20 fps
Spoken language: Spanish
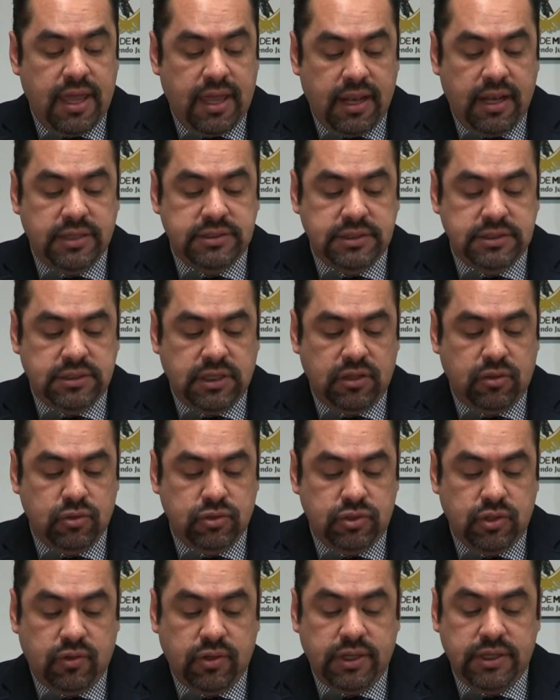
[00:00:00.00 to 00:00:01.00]
en las
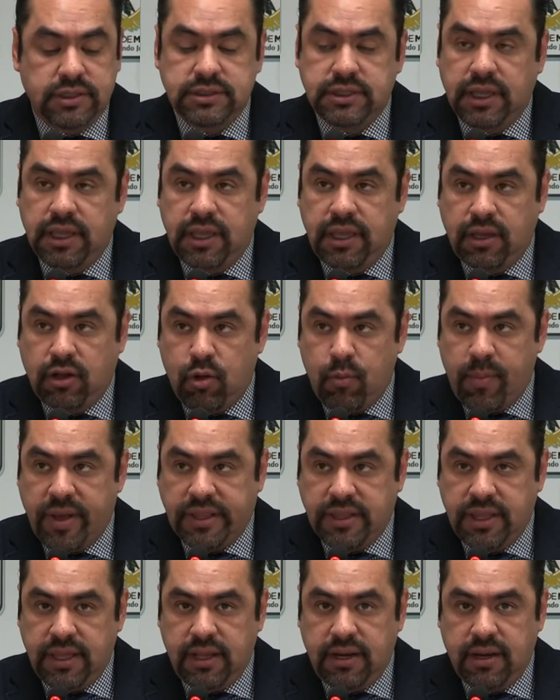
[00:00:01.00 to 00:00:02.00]
instituciones y
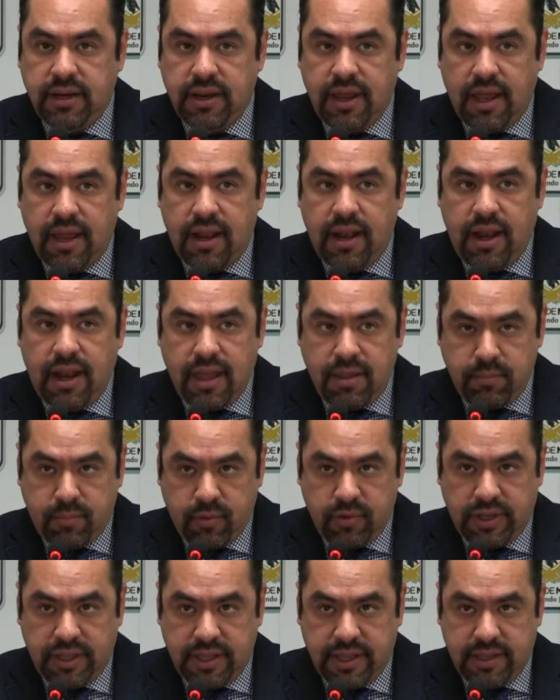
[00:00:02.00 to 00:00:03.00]
combatir la
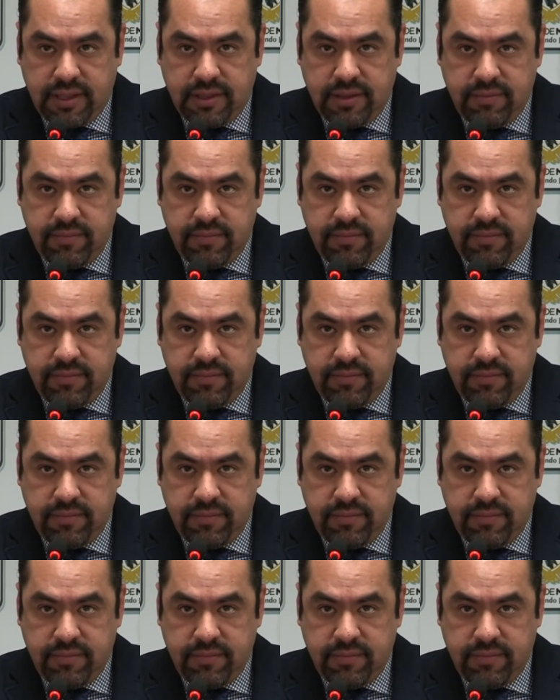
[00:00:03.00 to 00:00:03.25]
impunidad.